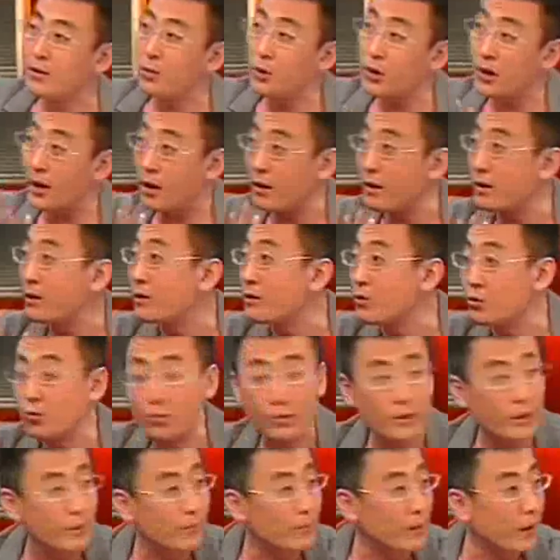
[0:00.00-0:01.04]
有两个
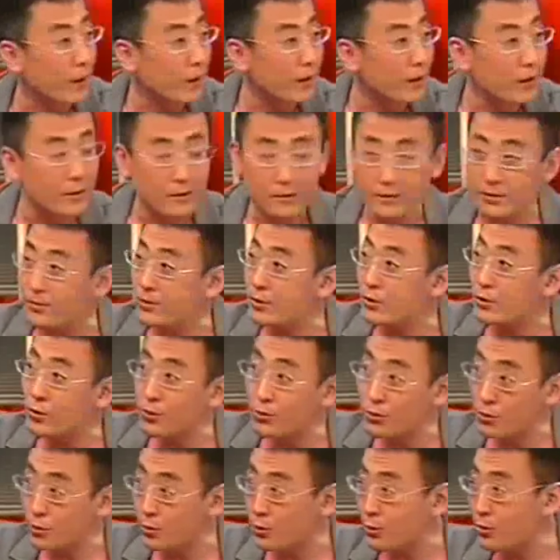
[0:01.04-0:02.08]
女人嘛，什么
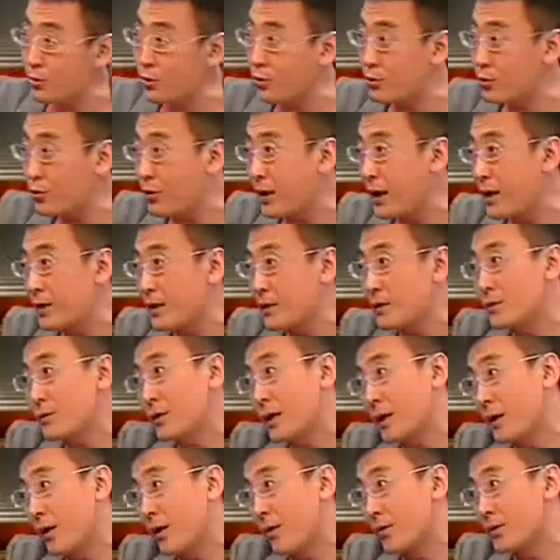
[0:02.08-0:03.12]
都都都都爱他，
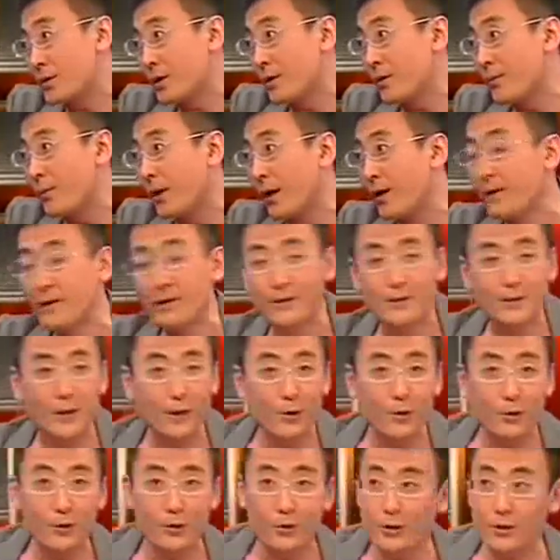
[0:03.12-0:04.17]
他就爱搞这个嘛。
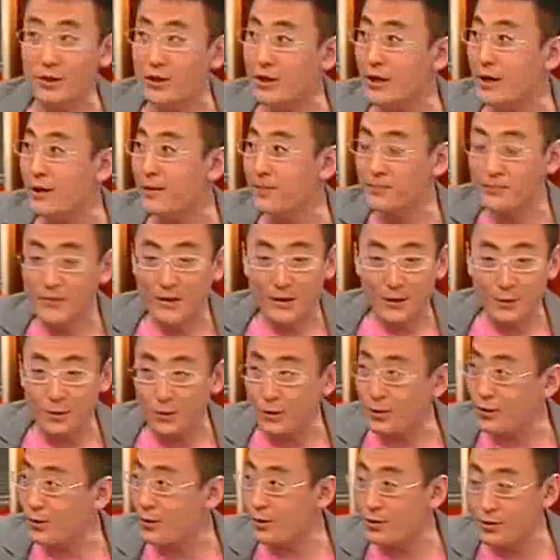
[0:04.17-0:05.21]
然后有一天，
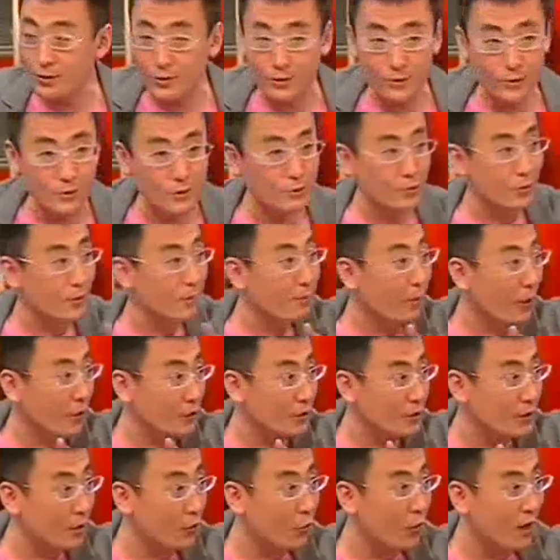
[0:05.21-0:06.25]
有有有有有个女人
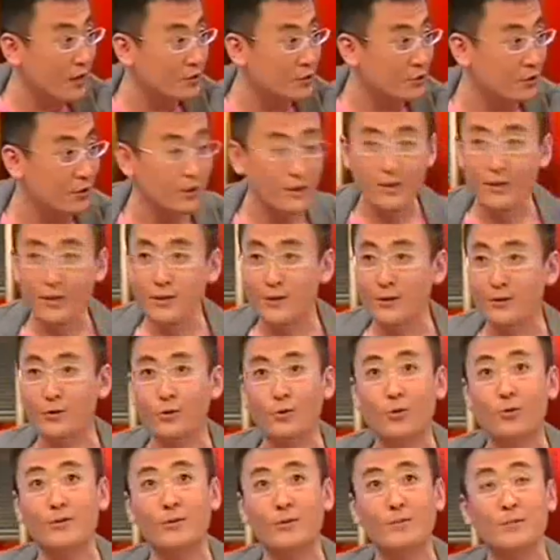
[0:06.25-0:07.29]
跑到他画室，
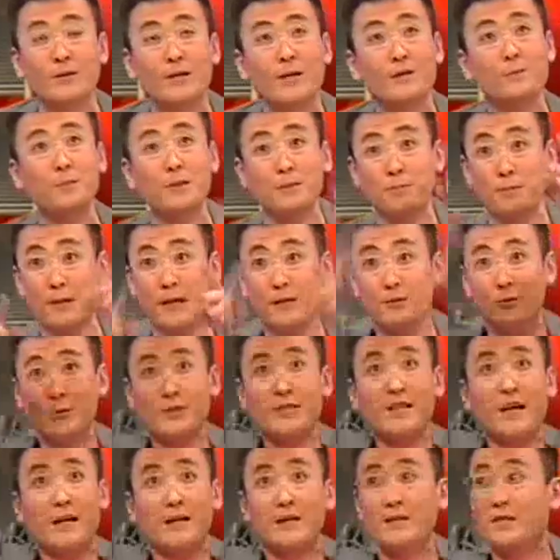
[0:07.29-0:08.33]
唰，那毕加索毕毕加
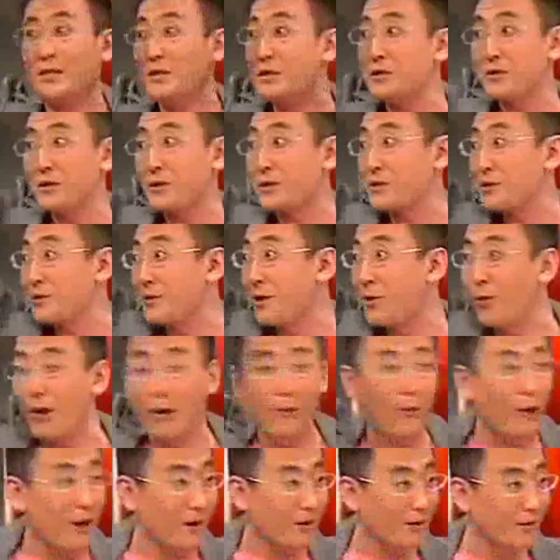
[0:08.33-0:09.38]
索站个梯子上正在
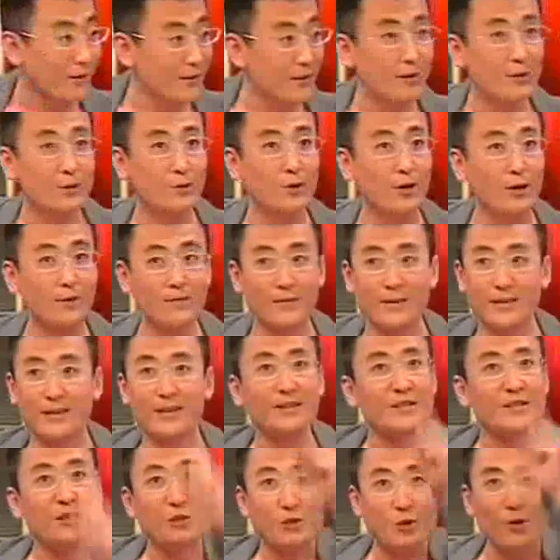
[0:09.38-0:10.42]
画画呢，说，
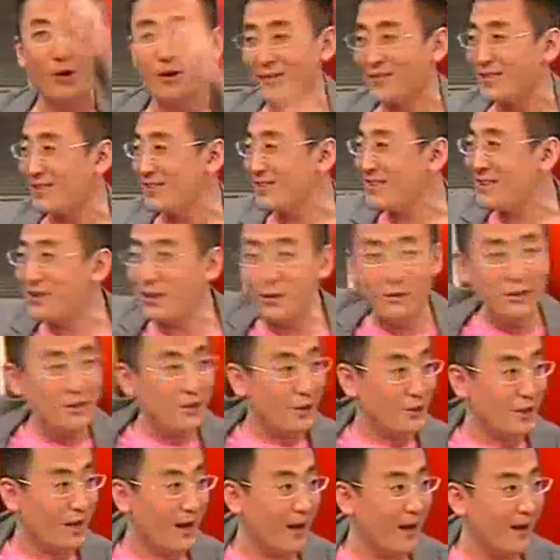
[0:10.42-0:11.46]
你说你到
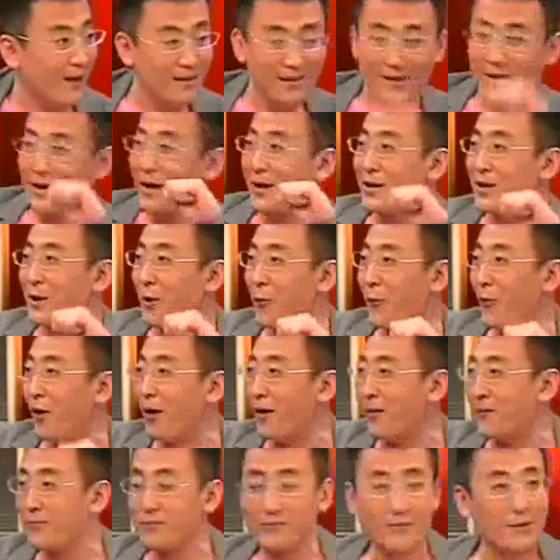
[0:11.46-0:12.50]
底要他还是要
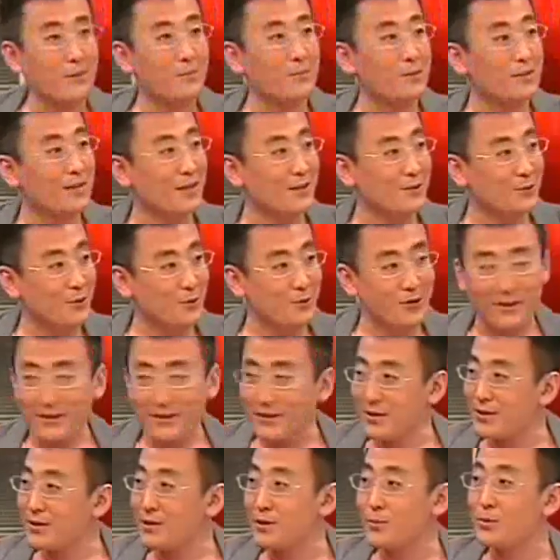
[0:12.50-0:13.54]
我？毕加索
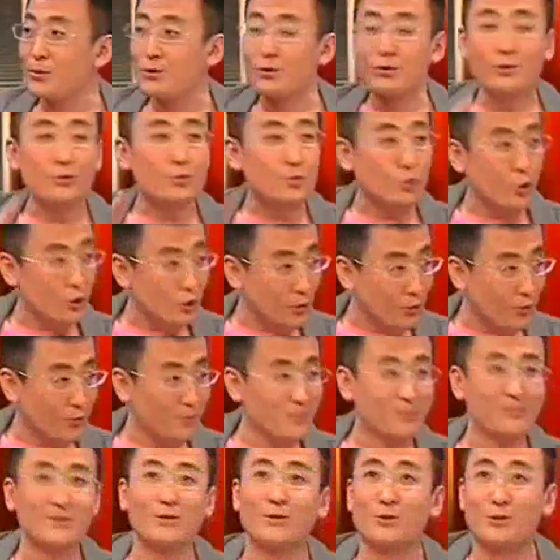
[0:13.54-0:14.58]
说：“你们打吧，决斗。